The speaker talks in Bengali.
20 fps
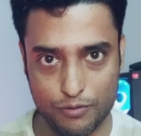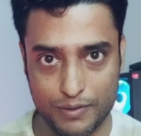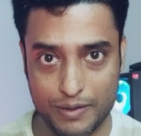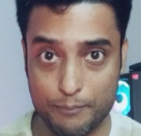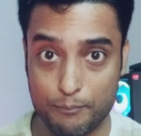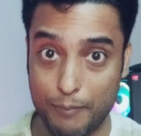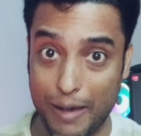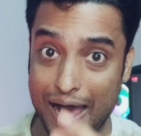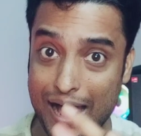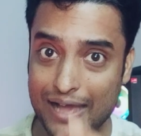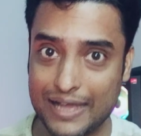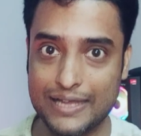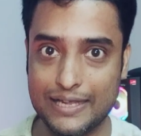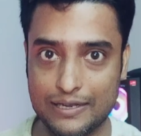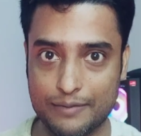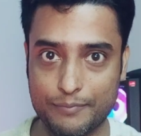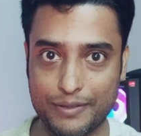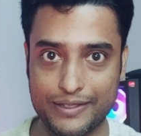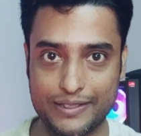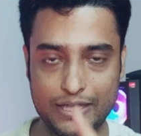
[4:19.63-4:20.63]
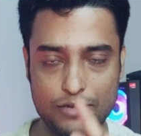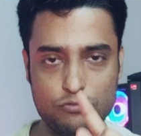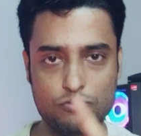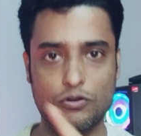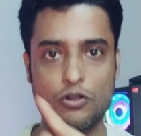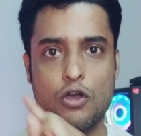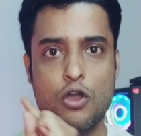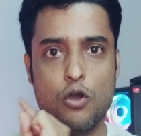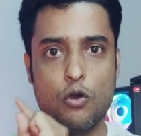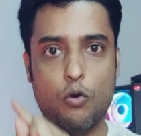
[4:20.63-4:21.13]
করবেন বা কিনবেন
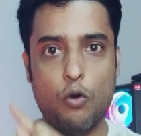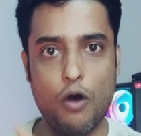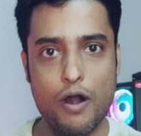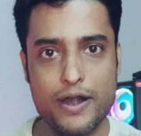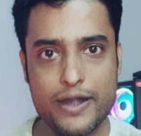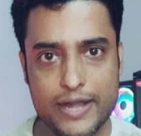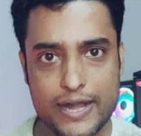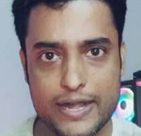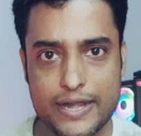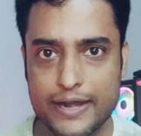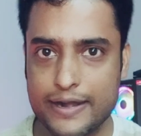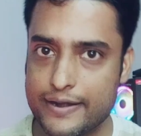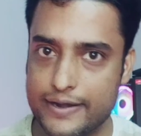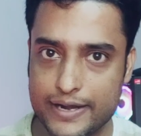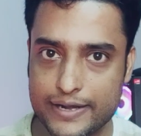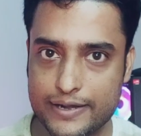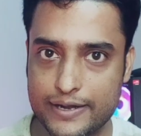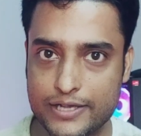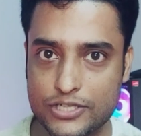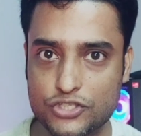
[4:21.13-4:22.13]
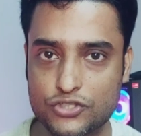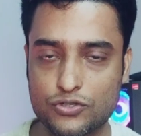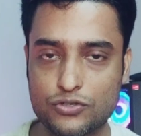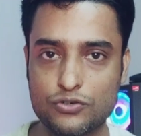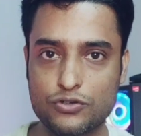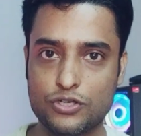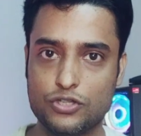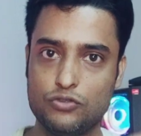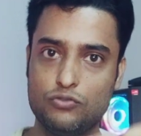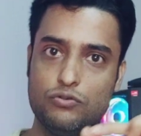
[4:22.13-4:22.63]
দেখুন কন কন্টেন্ট ক্রিয়েটারের
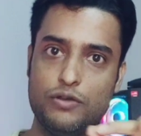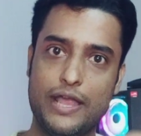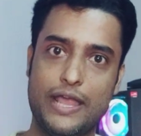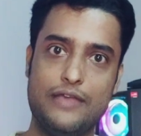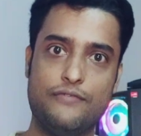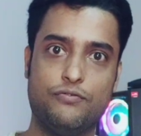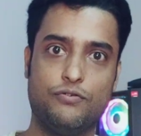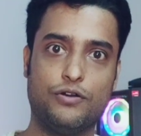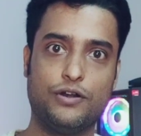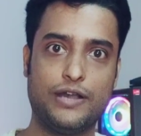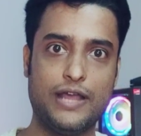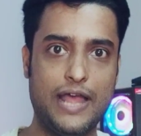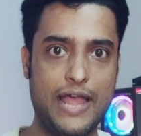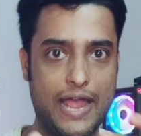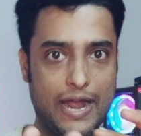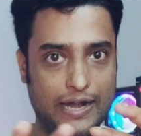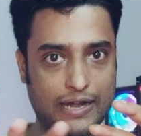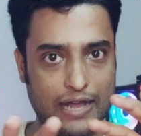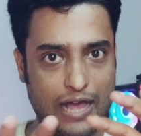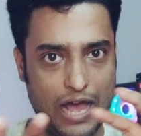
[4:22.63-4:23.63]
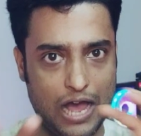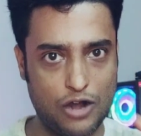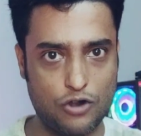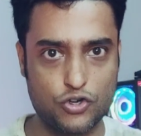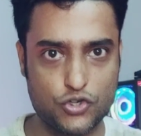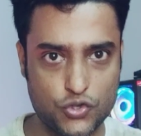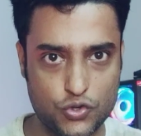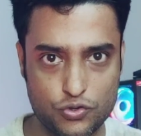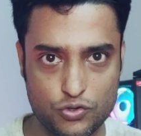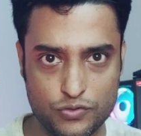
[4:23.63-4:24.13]
জন্য কিন্তু এই ফোনটা একটা
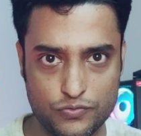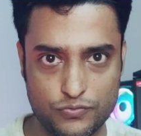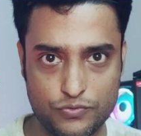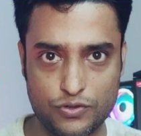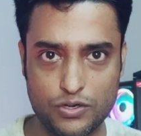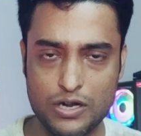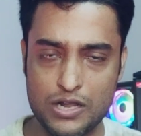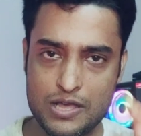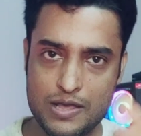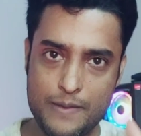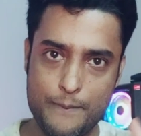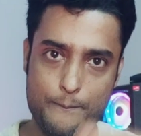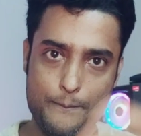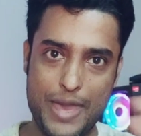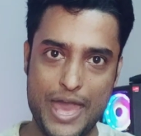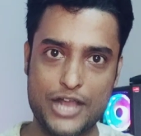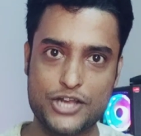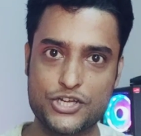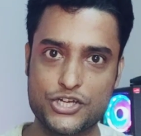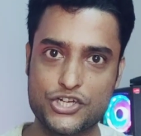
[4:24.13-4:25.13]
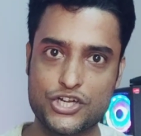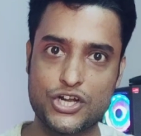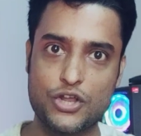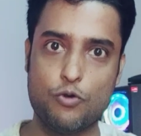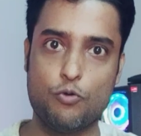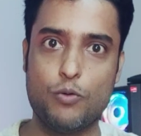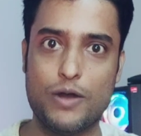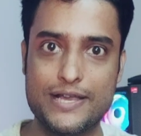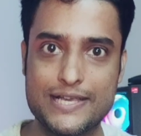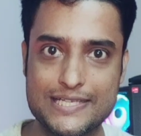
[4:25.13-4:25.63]
আকর্ষণীয় ফোন ব্যাক
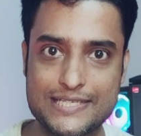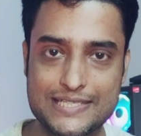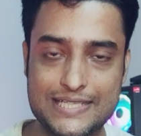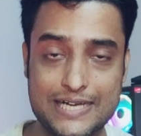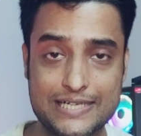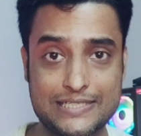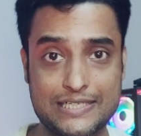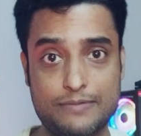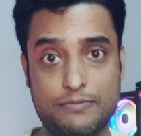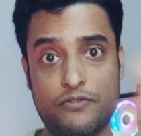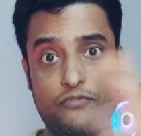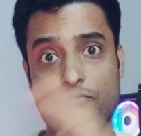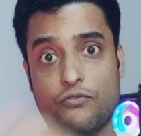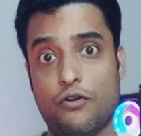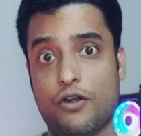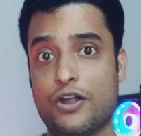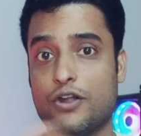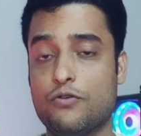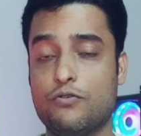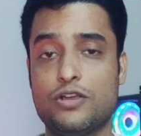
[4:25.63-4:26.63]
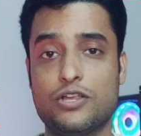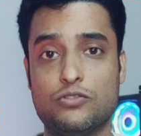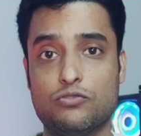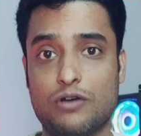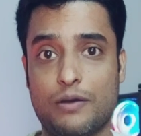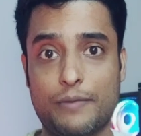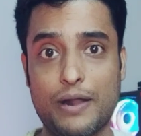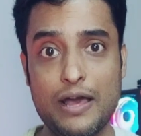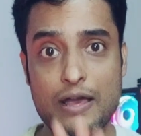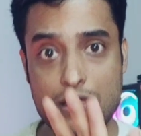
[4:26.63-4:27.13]
সেকশনে ওয়াইএস থাকছে এবং ফ্রন্টেও
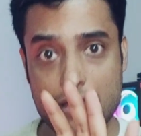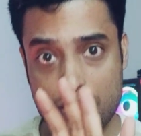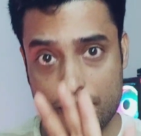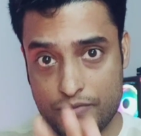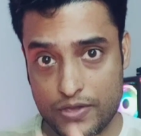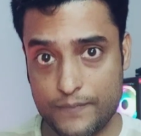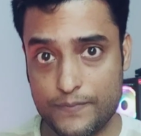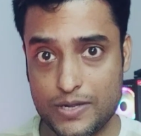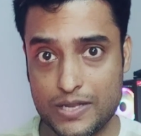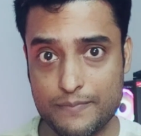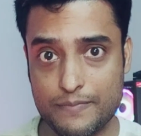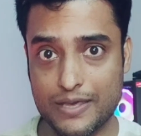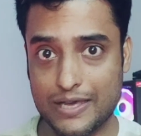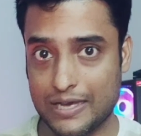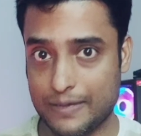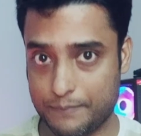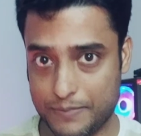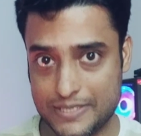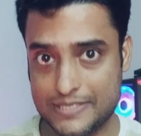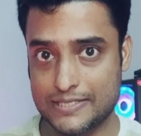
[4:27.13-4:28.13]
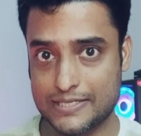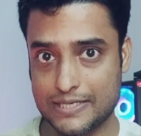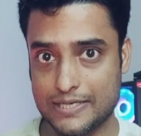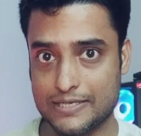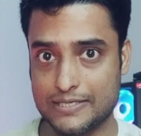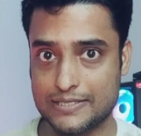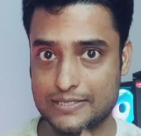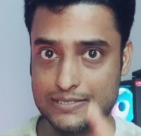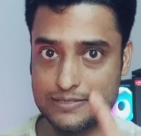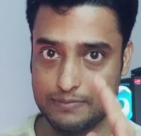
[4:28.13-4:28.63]
কিন্তু আমরা ফিফটি
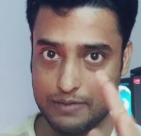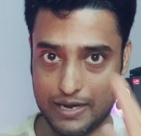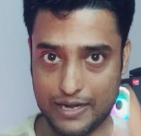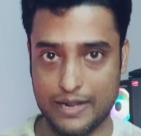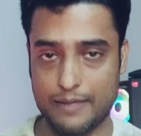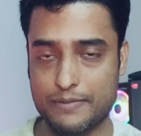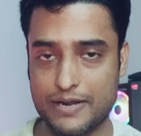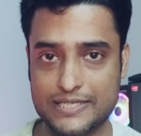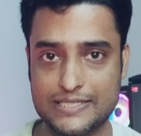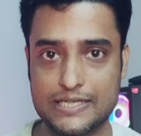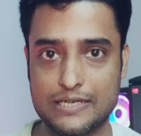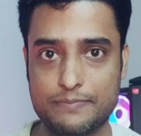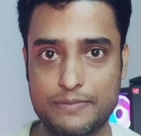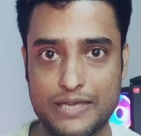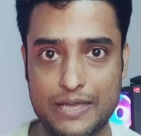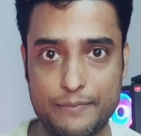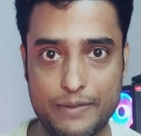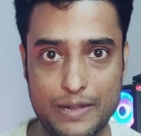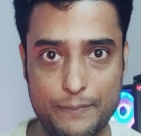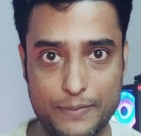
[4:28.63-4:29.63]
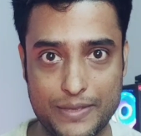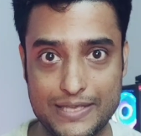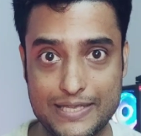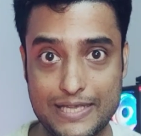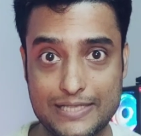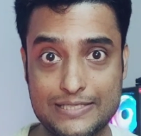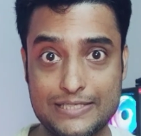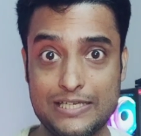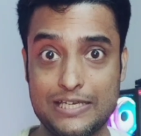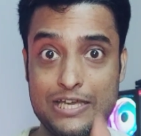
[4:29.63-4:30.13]
মেগাপিক্সেলের এখানে আমরা সেলফি ক্যামেরা
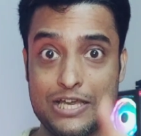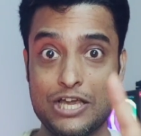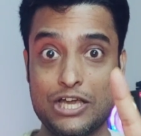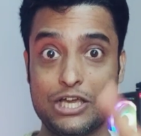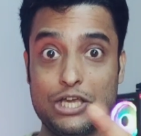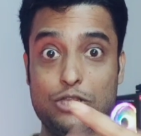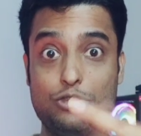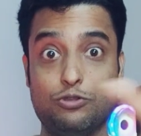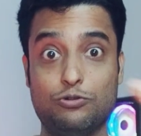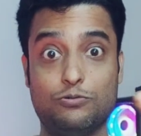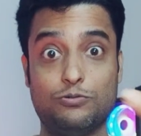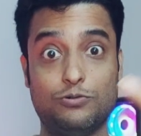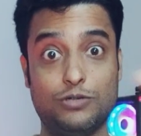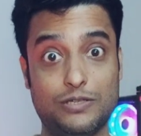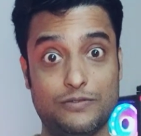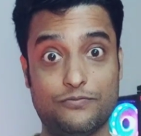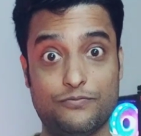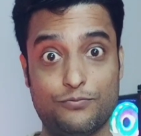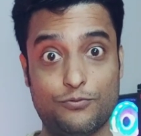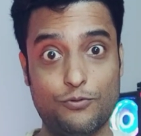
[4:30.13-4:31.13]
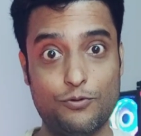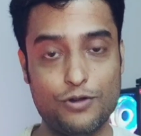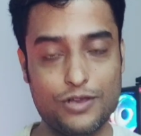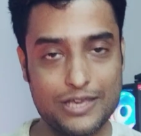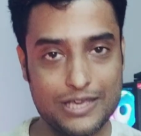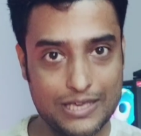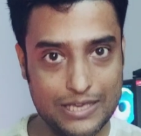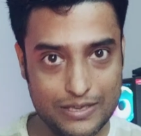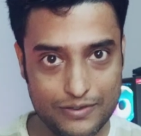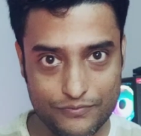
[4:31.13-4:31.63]
পেয়ে যাচ্ছি কিন্তু ওই ফোর
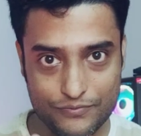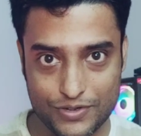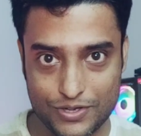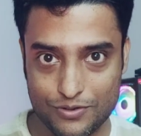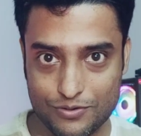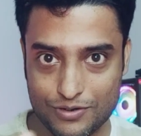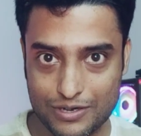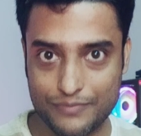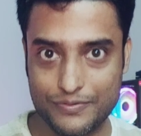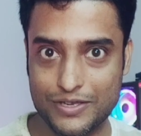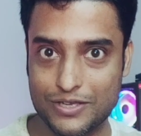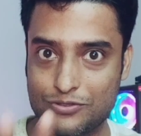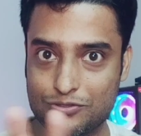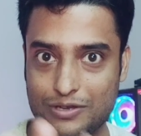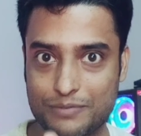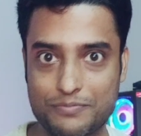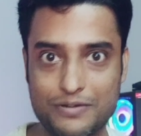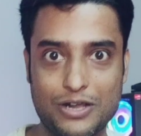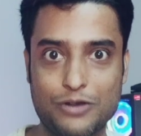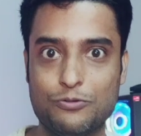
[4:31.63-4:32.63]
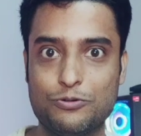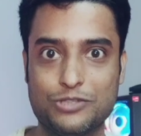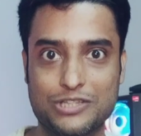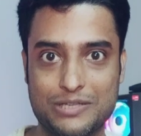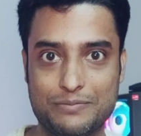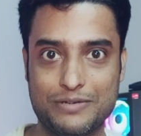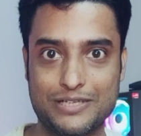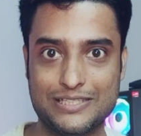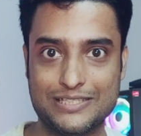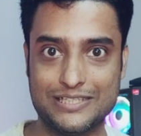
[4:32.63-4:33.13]
কে ভিডিওগ্রাফি কিন্তু আপনারা
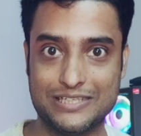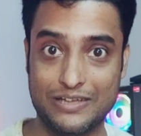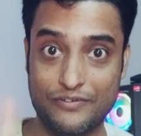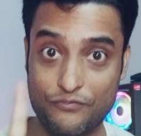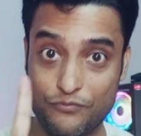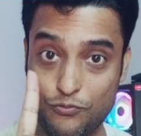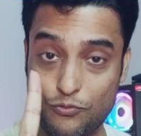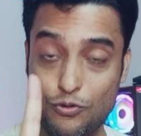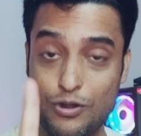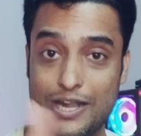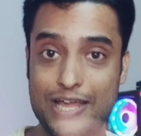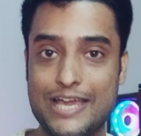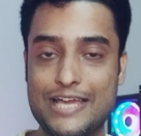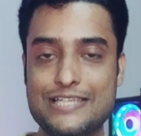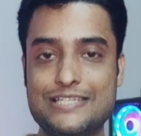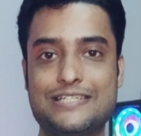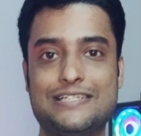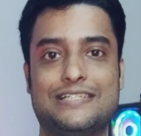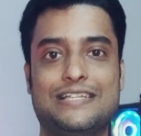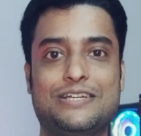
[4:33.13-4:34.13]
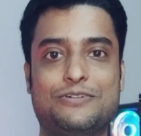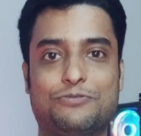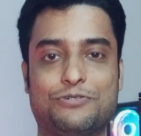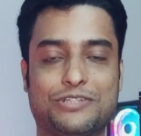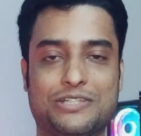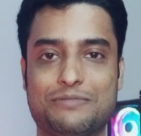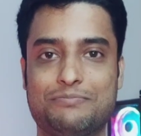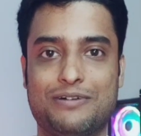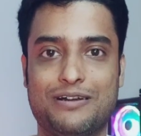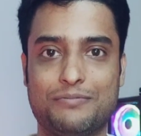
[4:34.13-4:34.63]
করতে পারছেন না ফুল এইচডিতেই
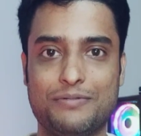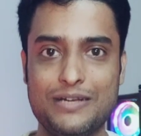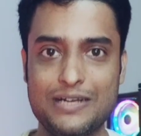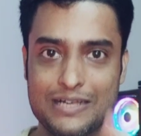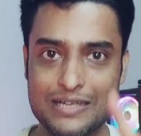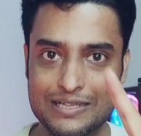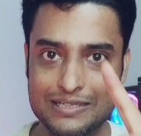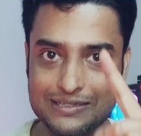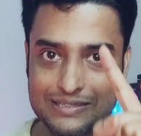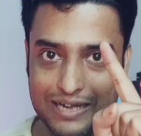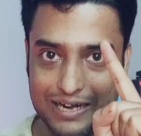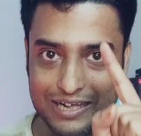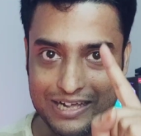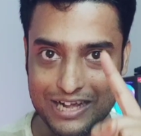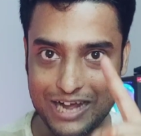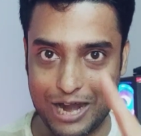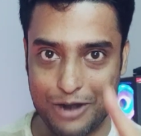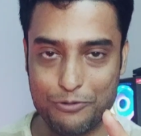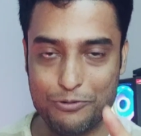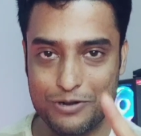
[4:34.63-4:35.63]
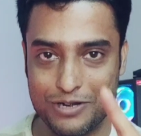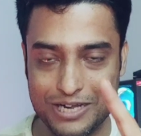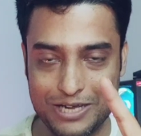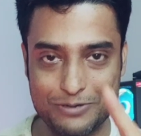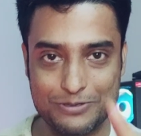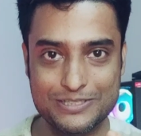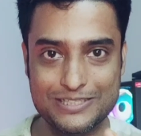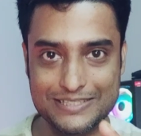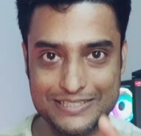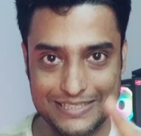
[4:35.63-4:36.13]
করতে পারবেন তার কারণটা
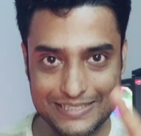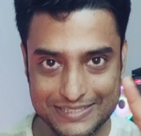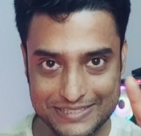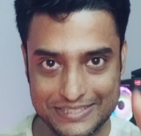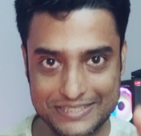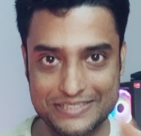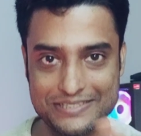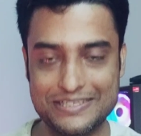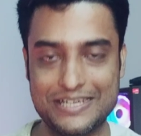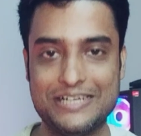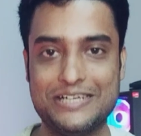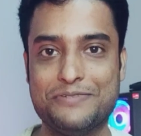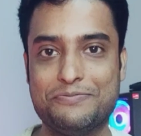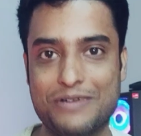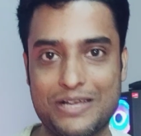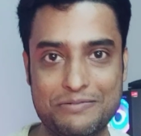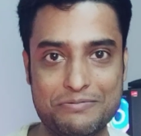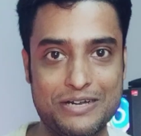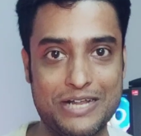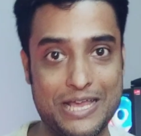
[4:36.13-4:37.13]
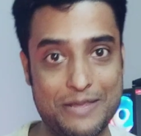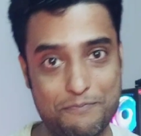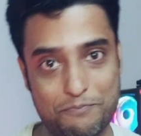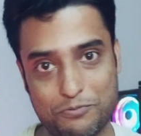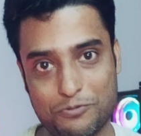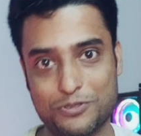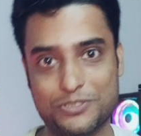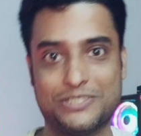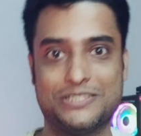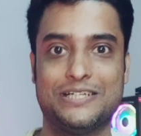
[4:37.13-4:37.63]
হচ্ছে সিক্স নাইনটি ফাইভের এই
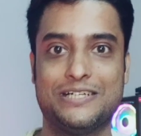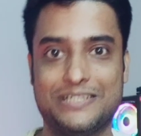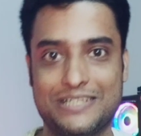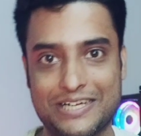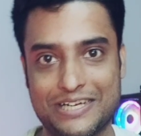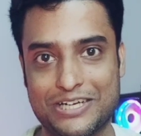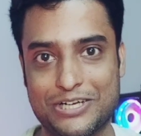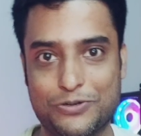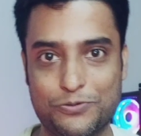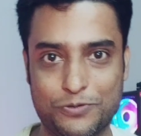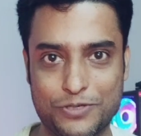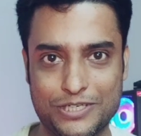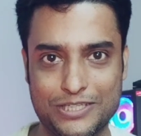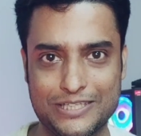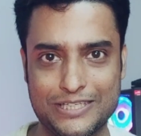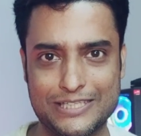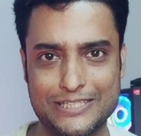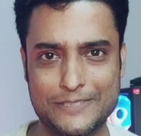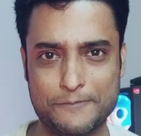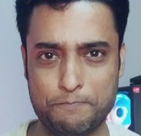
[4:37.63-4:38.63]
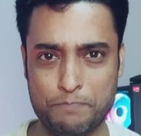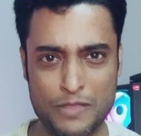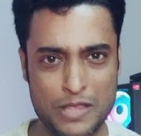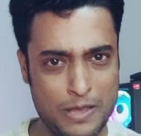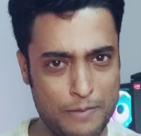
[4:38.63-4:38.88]
প্রসারটা এখানে ঢুকিয়ে দিয়েছে